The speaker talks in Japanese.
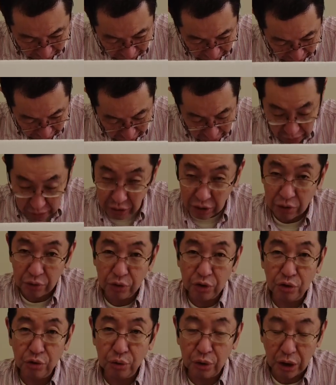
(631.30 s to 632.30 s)
えー、相手の
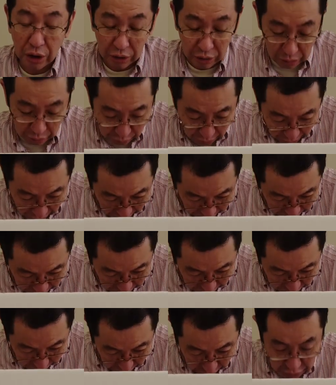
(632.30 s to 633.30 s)
人に挙げたのが
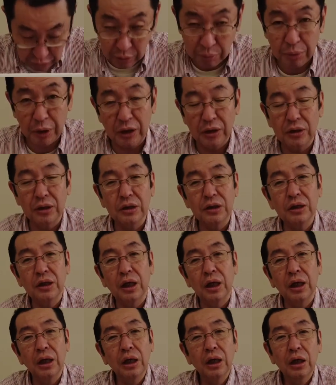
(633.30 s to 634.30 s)
ジャスティン・パレスです
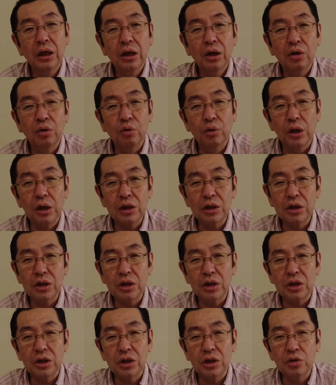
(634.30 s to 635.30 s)
ね。同
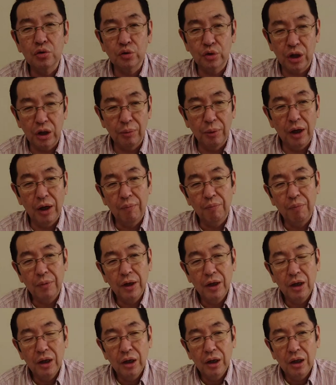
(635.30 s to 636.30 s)
じ4歳馬、
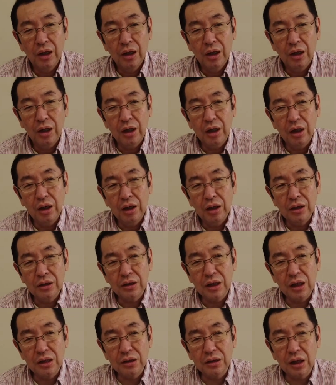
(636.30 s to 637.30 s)
えー、
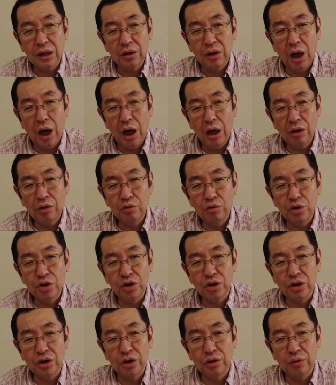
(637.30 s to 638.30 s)
3歳の春の
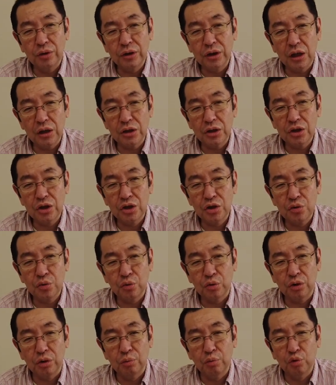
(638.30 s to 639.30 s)
時点では皐月
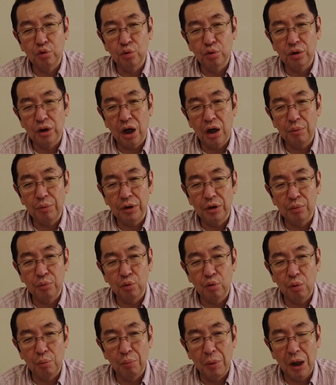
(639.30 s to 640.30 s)
賞でもダービーで
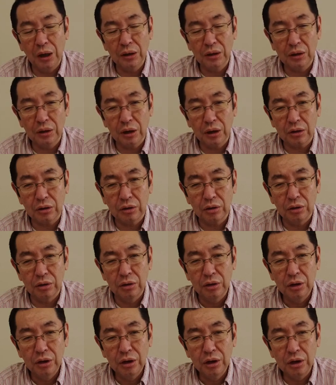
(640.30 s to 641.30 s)
もこれ全
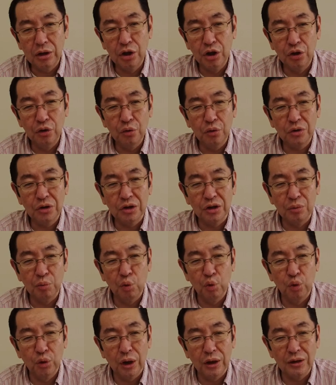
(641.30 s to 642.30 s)
くイクイノックスに
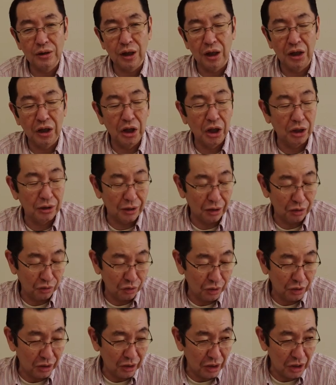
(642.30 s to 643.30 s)
問題にされなかったと
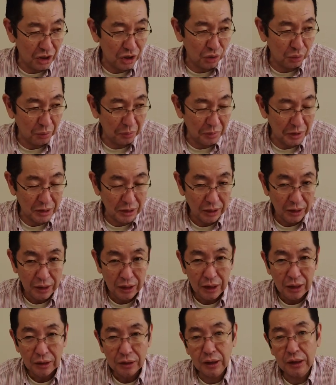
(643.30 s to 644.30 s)
言っていいと思います。
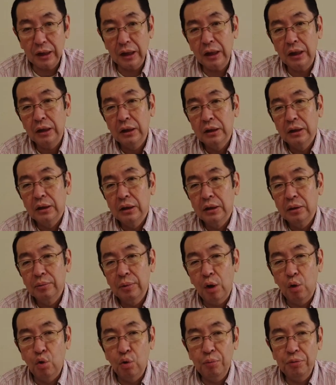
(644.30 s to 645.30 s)
ただ、
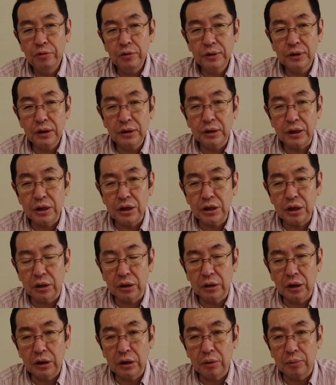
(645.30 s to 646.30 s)
まあ、ホープルステークスで2着
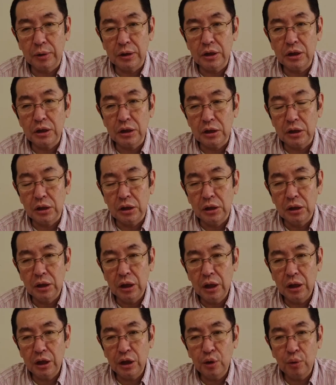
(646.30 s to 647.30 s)
になってますし
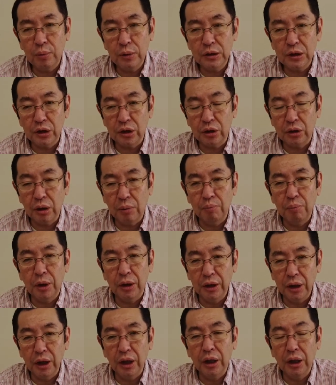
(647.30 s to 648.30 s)
片りを見せてたまま
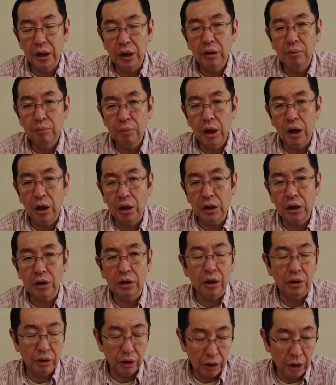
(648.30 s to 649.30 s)
で、まあ、秋
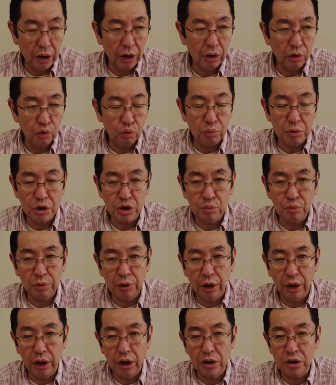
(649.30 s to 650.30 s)
になってね神戸新聞
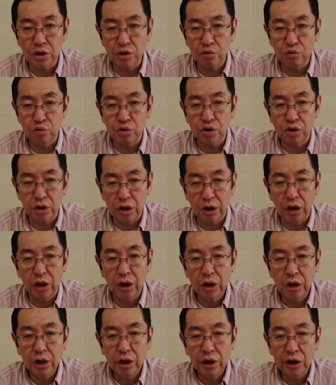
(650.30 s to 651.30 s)
杯圧勝して
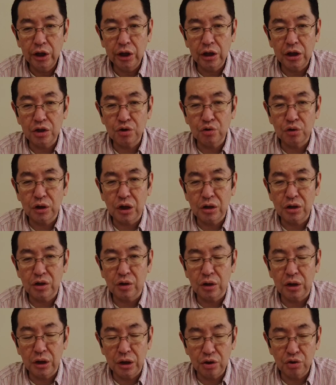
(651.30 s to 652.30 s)
菊花賞3着
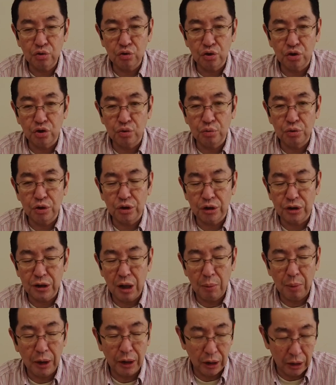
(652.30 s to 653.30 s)
がねちょっとスムーズに
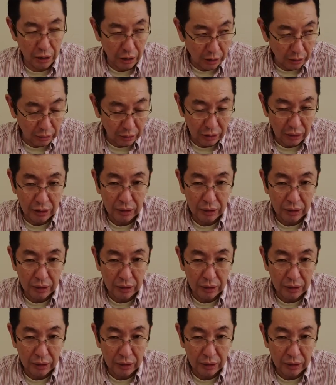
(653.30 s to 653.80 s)
さばけなかっ